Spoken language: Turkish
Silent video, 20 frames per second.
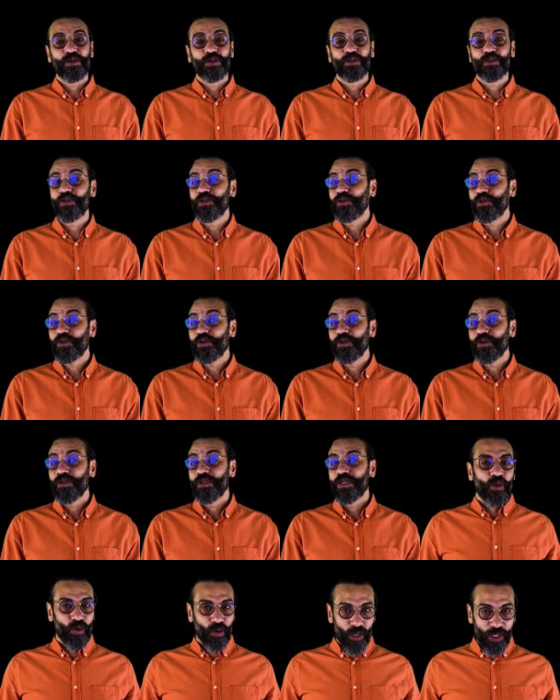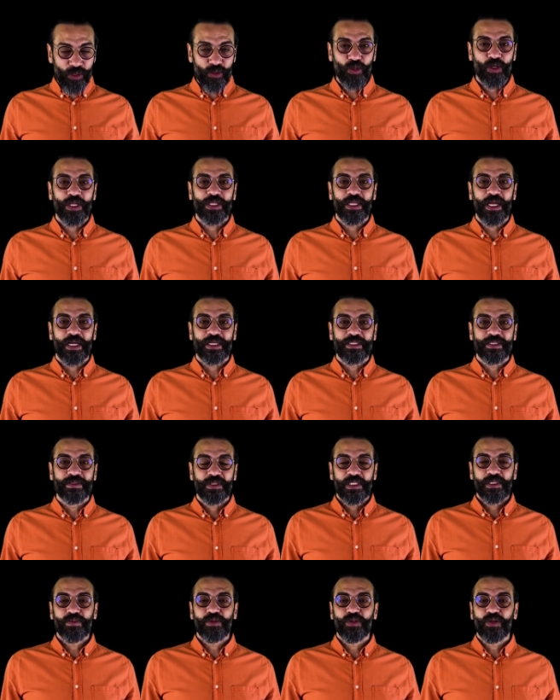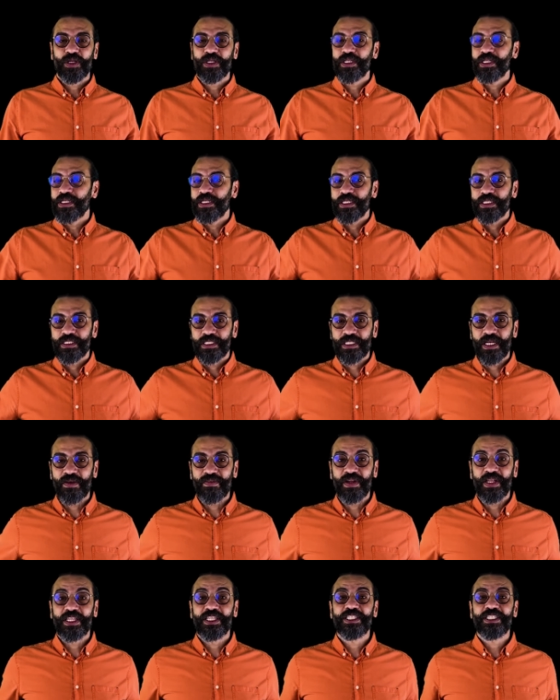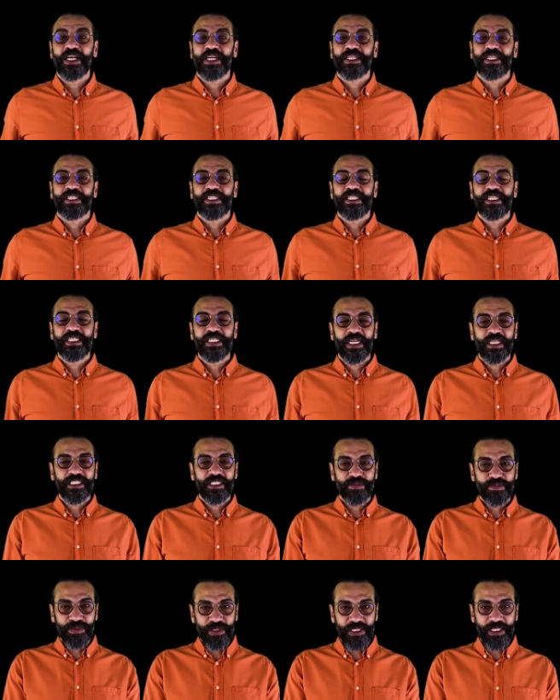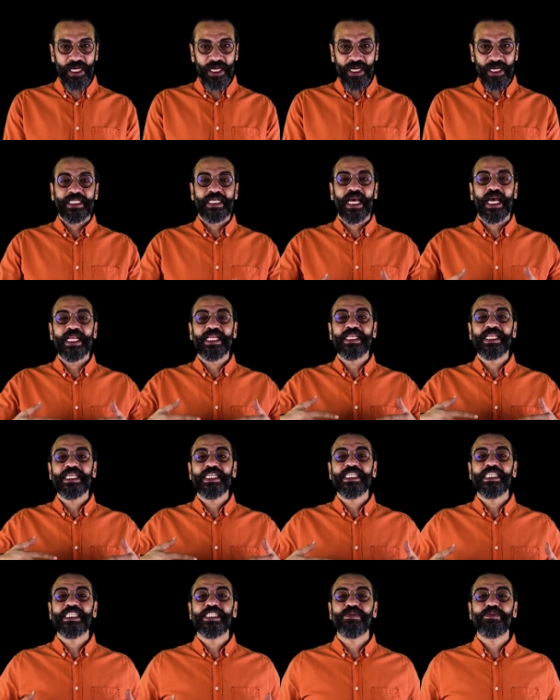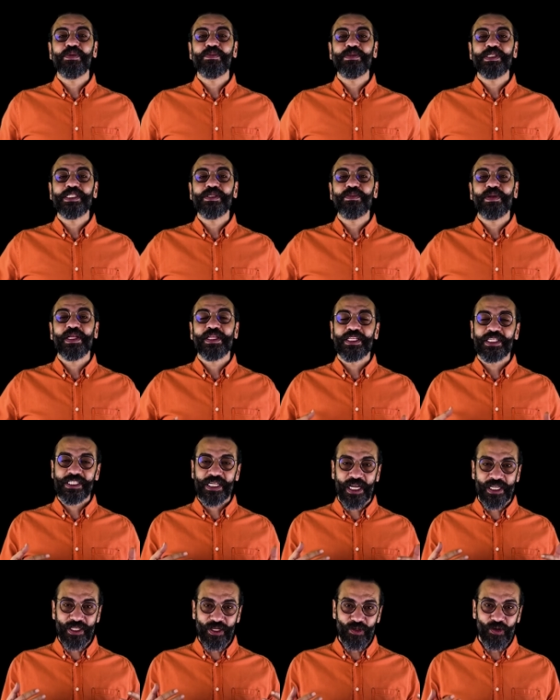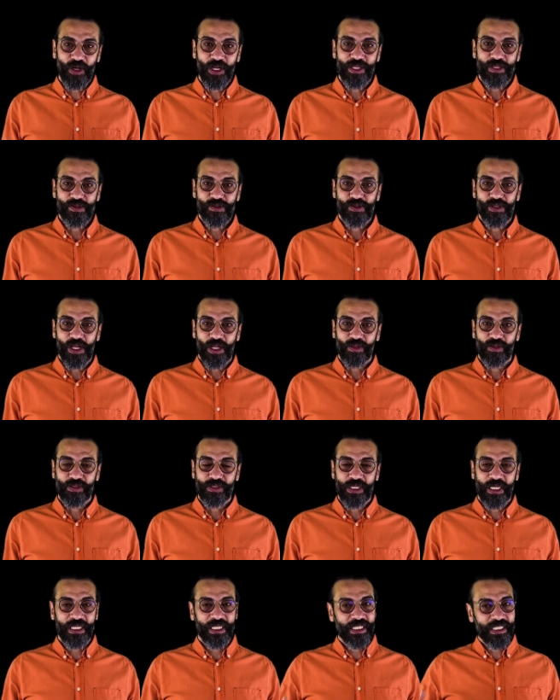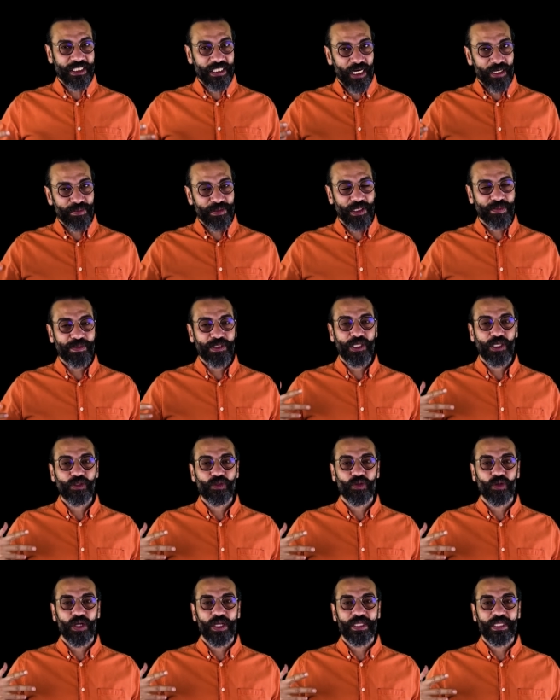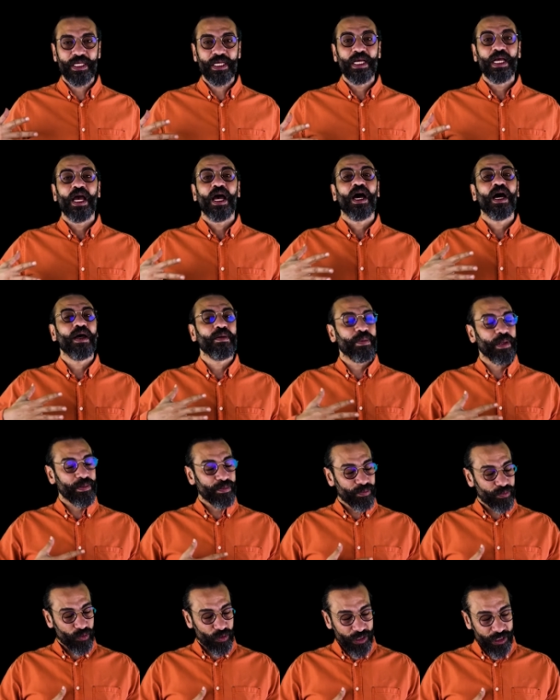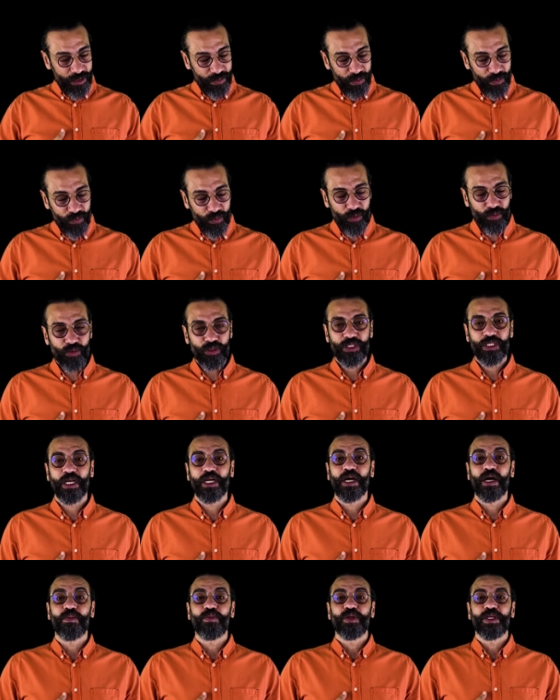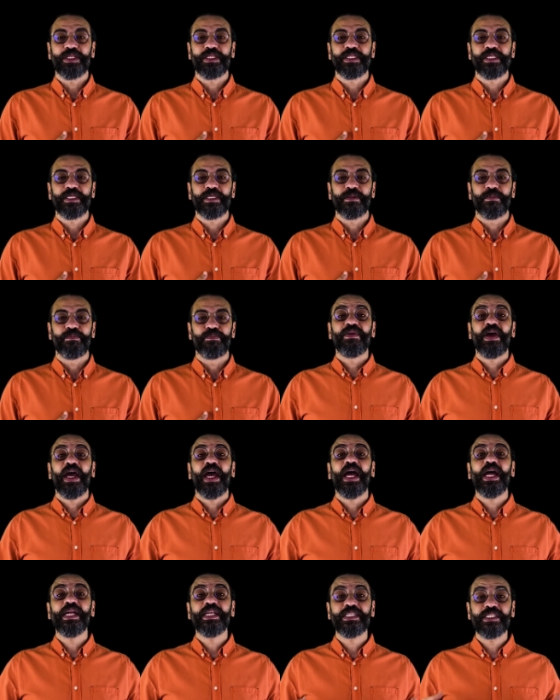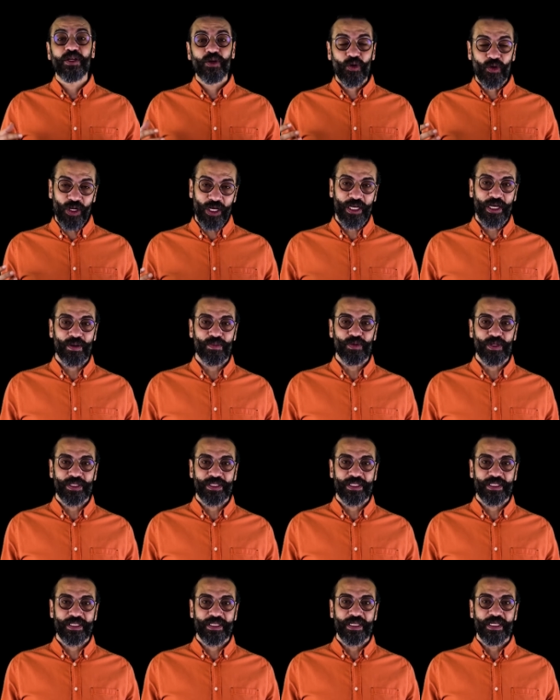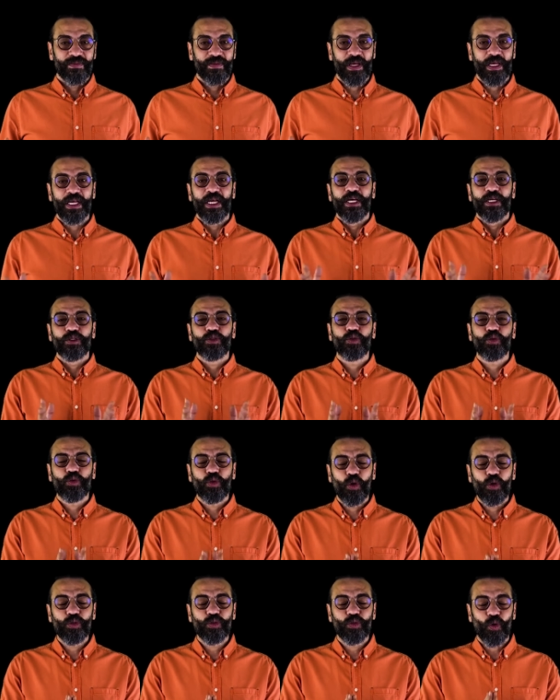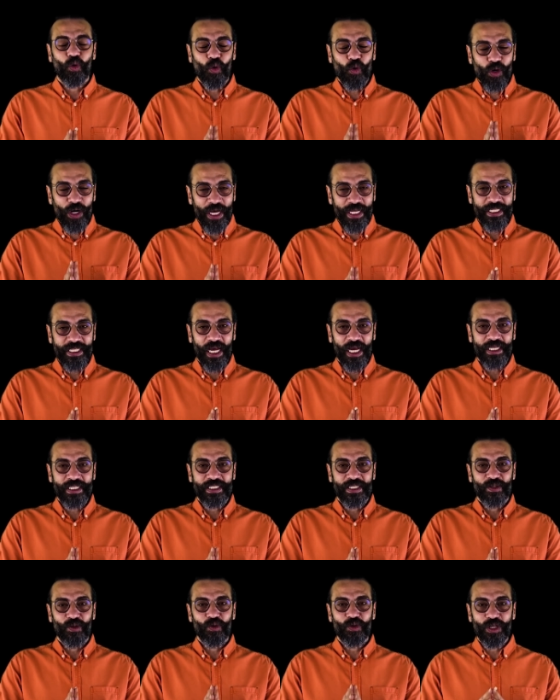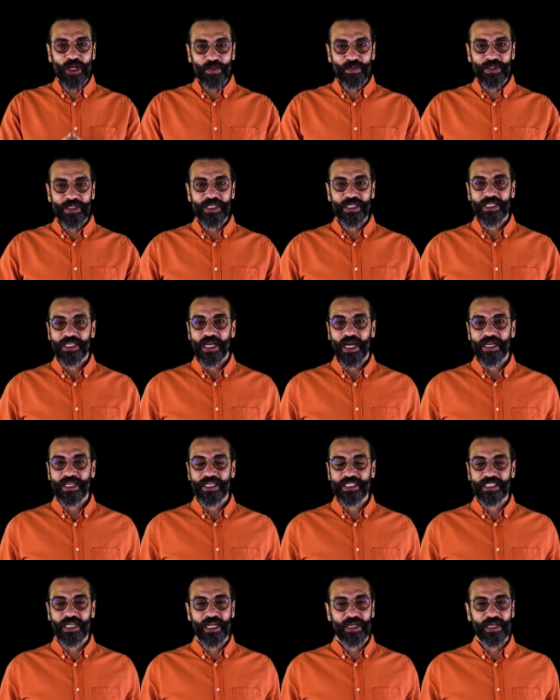Çünkü öyle söylediler. Kim söyledi? Çevre, dışarı. Dışarısı bize kendi ismimizi bile dışarıdan öğrendik güzel dostlar. Dışarı bize bir şey söyledi. Ha benim bu ismim buymuş diye kabul ettik. Ve her şeyi öyle kabul ettik. Ve söz o kadar önemlidir ki arkadaşlar.